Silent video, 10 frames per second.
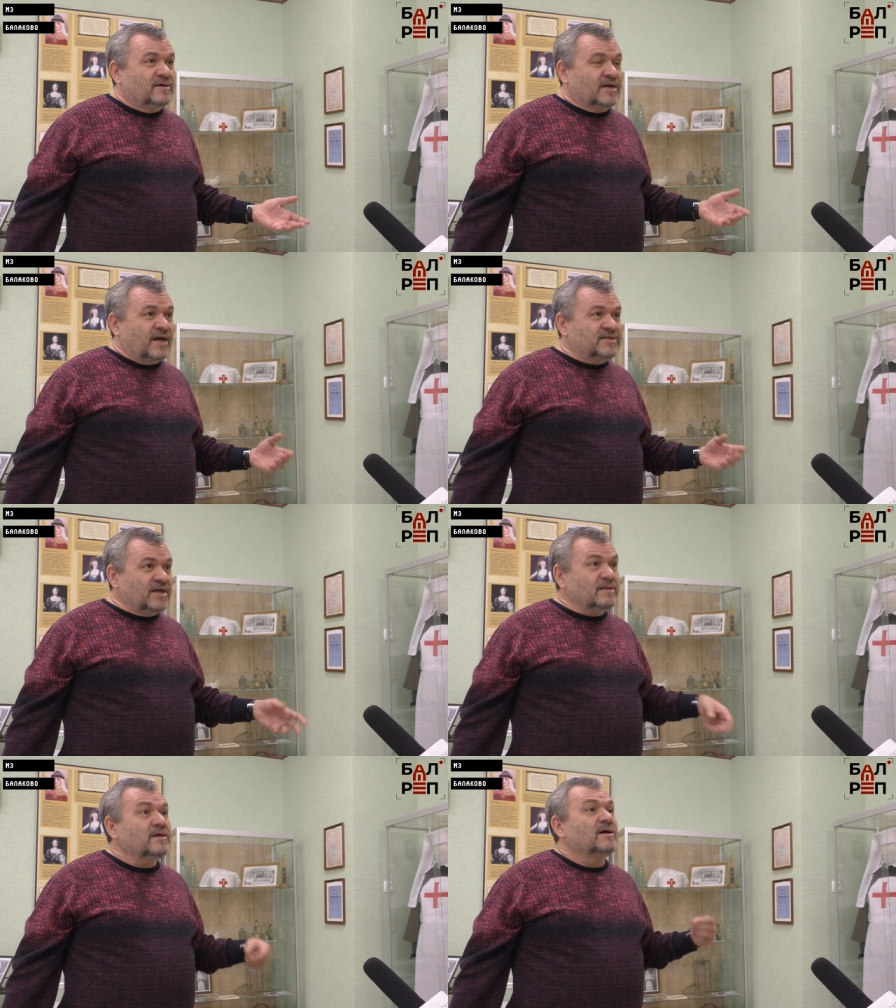И
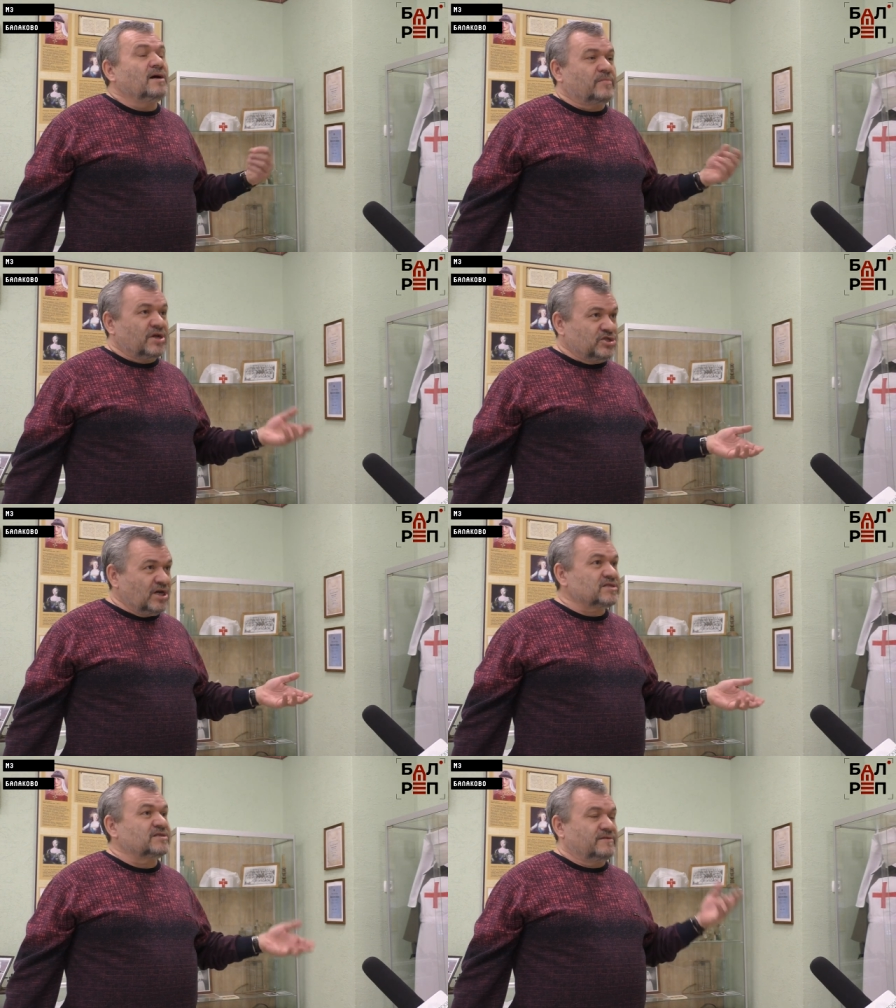Кадьян
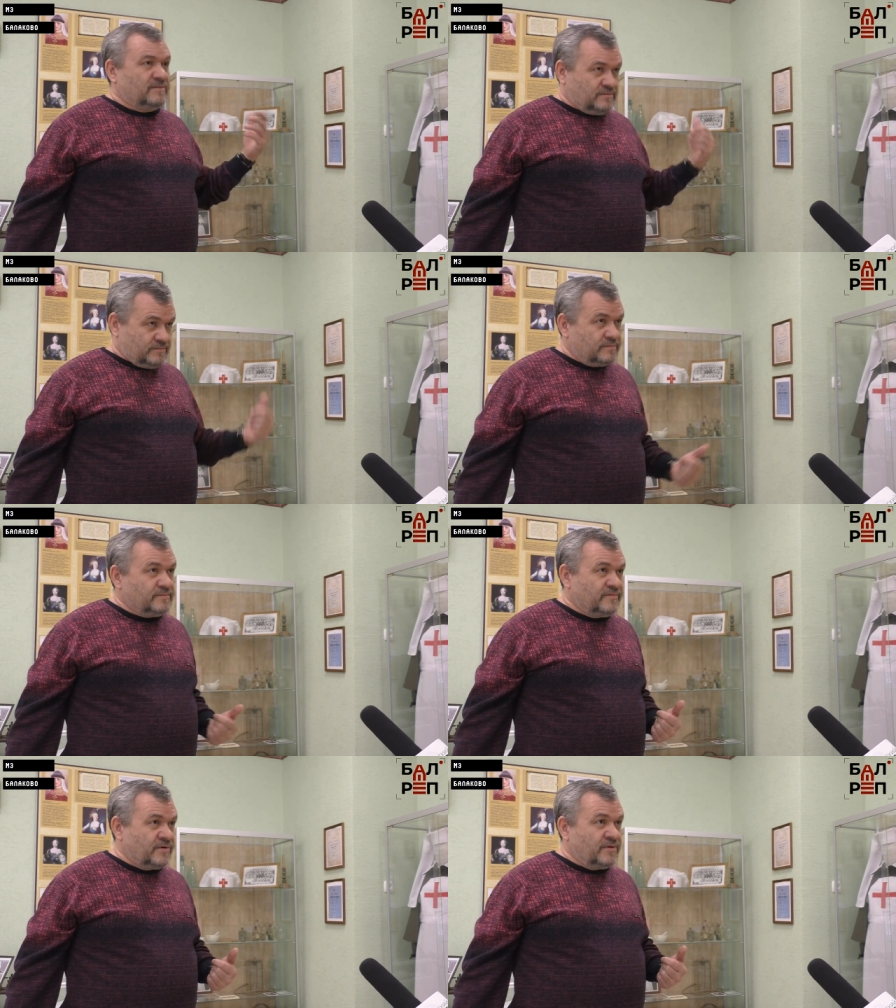обращался
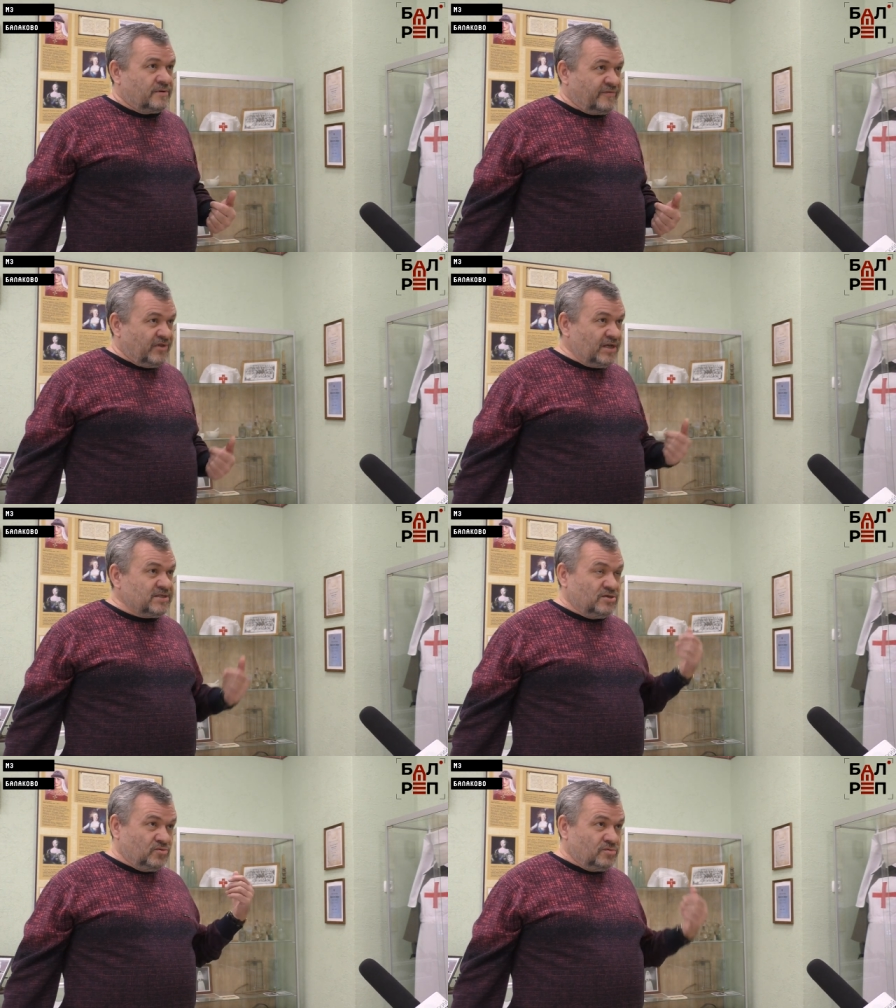э, к
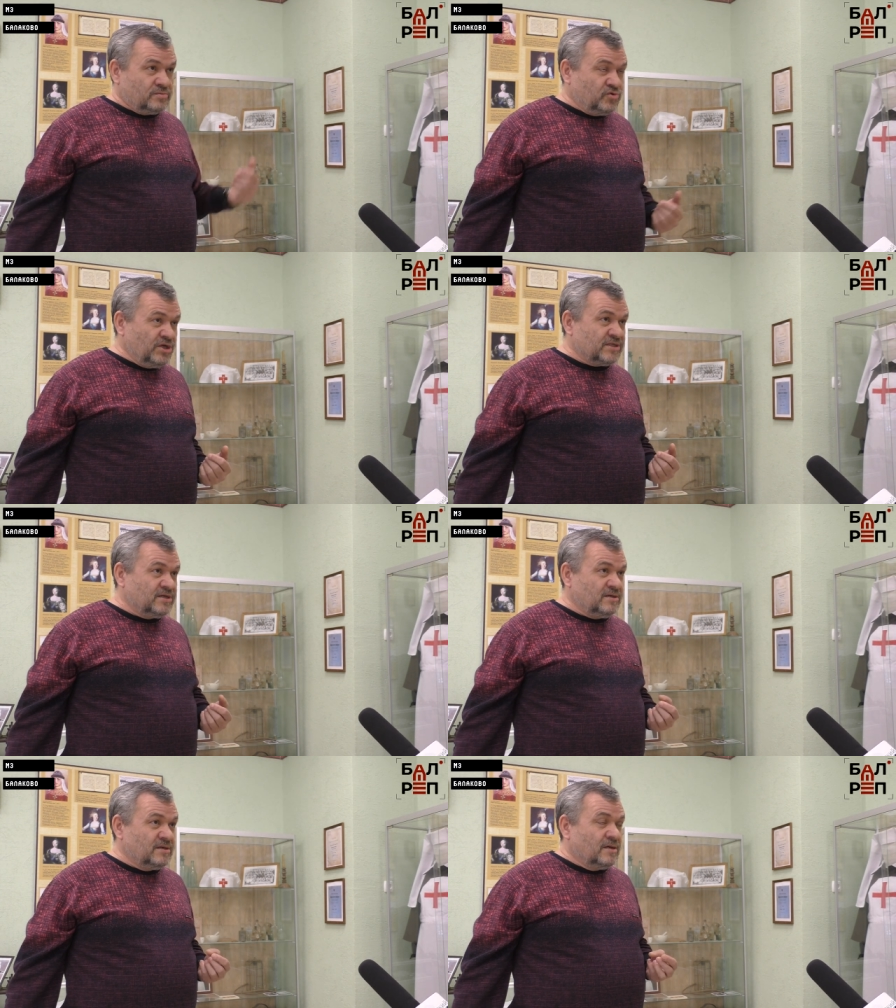власти
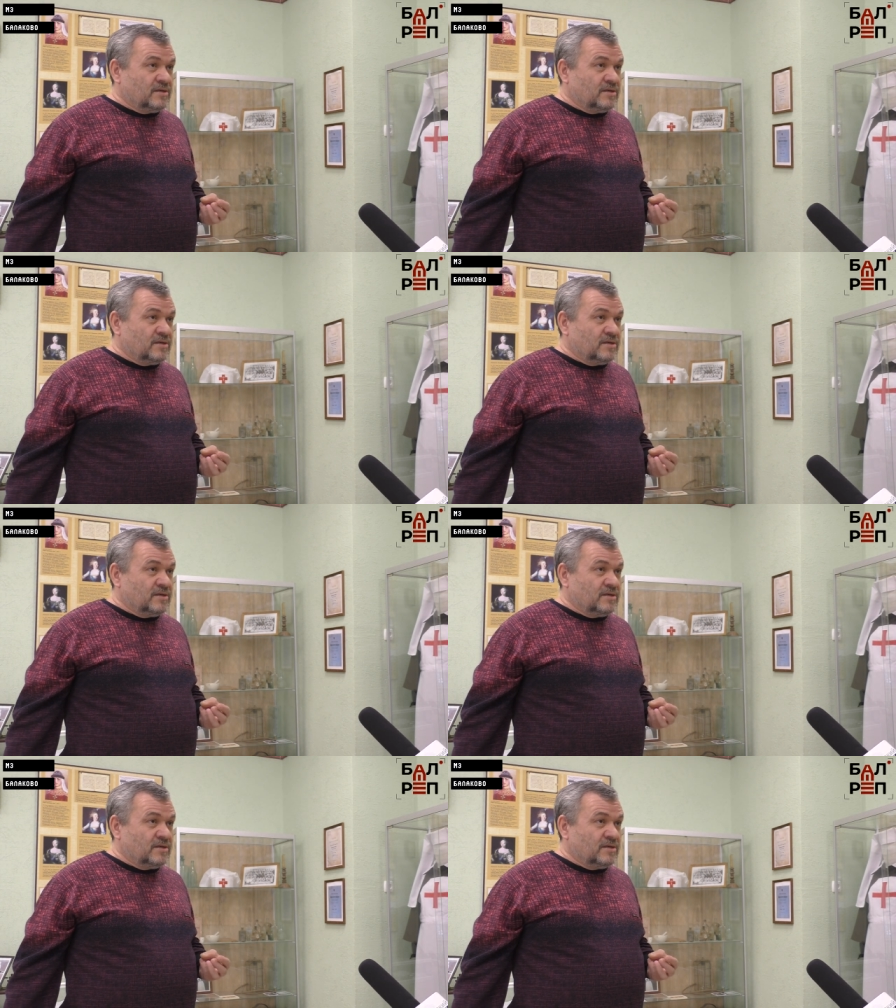уездной